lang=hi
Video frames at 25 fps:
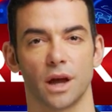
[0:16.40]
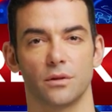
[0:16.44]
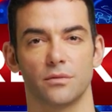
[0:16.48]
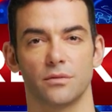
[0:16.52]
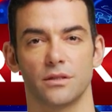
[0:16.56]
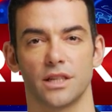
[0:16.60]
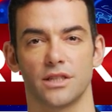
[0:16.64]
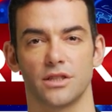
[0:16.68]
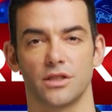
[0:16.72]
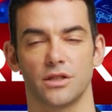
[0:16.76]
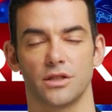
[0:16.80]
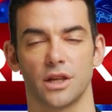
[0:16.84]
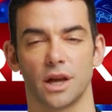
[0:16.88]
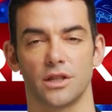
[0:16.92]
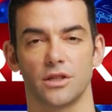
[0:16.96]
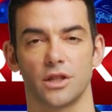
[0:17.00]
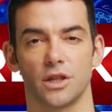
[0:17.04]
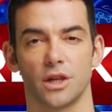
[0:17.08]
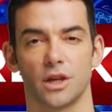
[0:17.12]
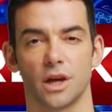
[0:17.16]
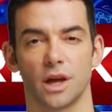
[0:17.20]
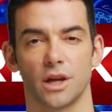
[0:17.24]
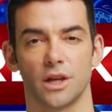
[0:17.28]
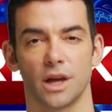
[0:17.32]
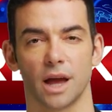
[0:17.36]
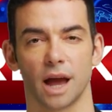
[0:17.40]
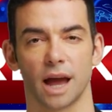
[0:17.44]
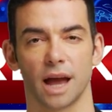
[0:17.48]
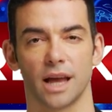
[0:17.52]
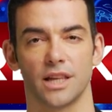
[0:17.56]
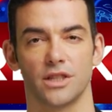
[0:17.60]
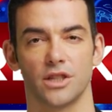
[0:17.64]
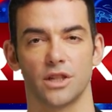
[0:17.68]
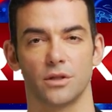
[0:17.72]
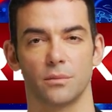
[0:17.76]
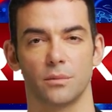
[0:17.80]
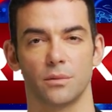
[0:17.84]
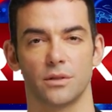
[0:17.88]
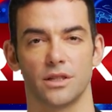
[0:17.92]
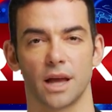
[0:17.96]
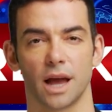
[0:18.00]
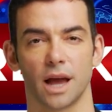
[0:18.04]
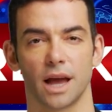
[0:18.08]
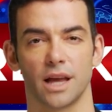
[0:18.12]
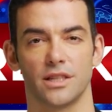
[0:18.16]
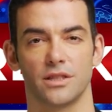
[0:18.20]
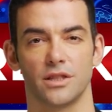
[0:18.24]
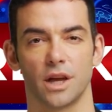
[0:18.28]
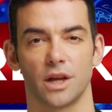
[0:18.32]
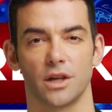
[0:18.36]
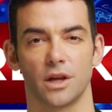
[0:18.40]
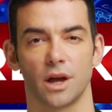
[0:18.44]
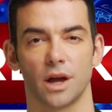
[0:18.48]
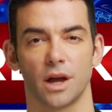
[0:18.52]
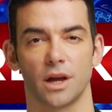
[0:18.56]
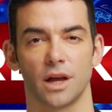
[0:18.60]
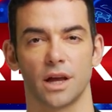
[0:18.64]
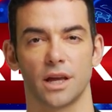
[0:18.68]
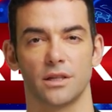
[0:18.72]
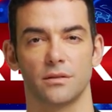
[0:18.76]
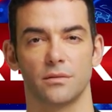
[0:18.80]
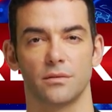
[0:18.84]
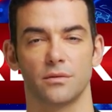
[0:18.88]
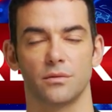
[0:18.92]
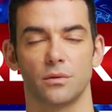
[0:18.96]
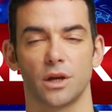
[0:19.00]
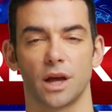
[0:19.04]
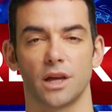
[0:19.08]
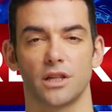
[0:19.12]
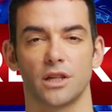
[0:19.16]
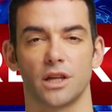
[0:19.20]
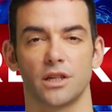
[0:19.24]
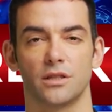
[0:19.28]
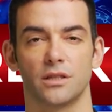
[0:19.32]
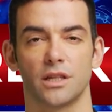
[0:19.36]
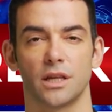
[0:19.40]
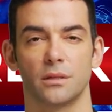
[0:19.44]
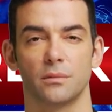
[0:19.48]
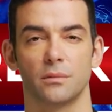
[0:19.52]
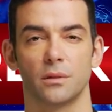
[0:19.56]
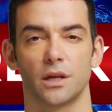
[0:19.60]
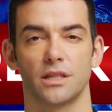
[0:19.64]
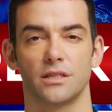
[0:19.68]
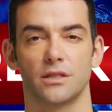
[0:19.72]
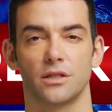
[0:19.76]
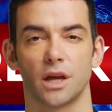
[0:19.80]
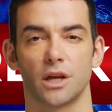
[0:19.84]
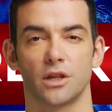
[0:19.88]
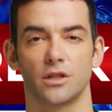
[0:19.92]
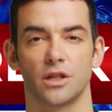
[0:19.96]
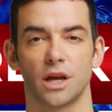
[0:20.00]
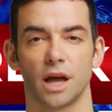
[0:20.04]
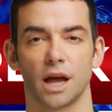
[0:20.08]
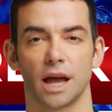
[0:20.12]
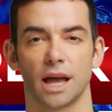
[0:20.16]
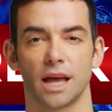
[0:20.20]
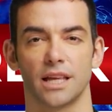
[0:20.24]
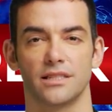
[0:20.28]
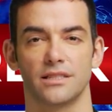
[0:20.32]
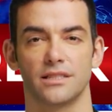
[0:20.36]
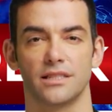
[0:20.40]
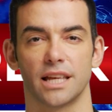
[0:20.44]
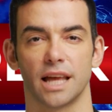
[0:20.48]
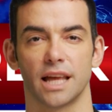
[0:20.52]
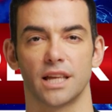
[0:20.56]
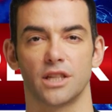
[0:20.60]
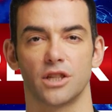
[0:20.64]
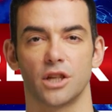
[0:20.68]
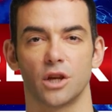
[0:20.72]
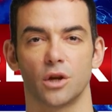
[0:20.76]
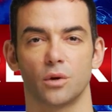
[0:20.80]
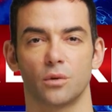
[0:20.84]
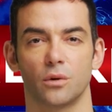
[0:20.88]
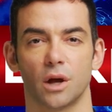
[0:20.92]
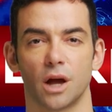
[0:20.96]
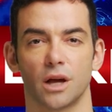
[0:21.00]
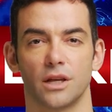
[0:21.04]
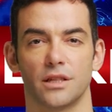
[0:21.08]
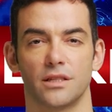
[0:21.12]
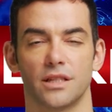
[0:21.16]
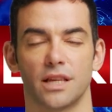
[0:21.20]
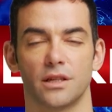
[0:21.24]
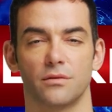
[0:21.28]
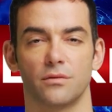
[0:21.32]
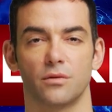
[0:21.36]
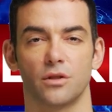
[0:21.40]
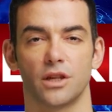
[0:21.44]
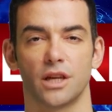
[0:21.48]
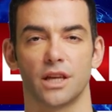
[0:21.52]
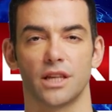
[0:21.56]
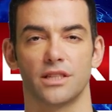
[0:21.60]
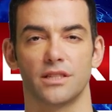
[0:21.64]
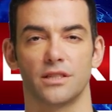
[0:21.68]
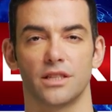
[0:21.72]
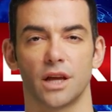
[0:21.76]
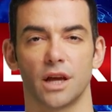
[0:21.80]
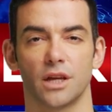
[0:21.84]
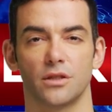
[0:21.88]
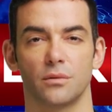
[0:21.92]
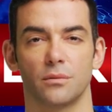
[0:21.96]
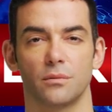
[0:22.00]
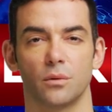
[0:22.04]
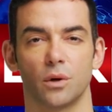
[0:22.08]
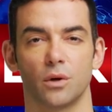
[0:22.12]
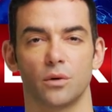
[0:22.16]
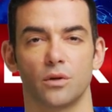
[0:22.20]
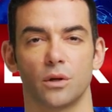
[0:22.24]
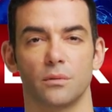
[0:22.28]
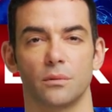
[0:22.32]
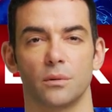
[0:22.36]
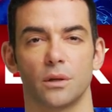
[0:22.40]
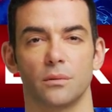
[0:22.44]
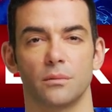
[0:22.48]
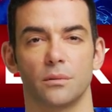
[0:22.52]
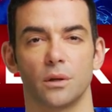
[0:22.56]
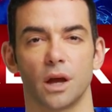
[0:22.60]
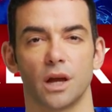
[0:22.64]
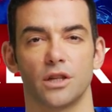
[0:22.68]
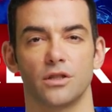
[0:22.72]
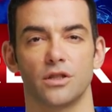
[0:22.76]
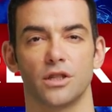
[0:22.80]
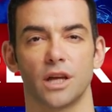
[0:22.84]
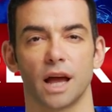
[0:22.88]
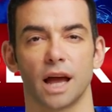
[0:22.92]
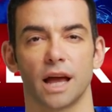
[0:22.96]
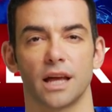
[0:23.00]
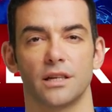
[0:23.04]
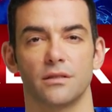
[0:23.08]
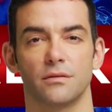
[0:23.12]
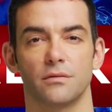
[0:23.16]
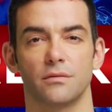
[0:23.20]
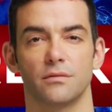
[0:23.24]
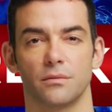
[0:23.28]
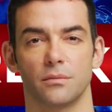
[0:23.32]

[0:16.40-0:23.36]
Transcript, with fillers: अवैस गट्टी का रिहायशी बताया जा रहा है थाना रेल बाजार के एस एच ओ भारी नफरी के साथ मौके पर पहुंच गए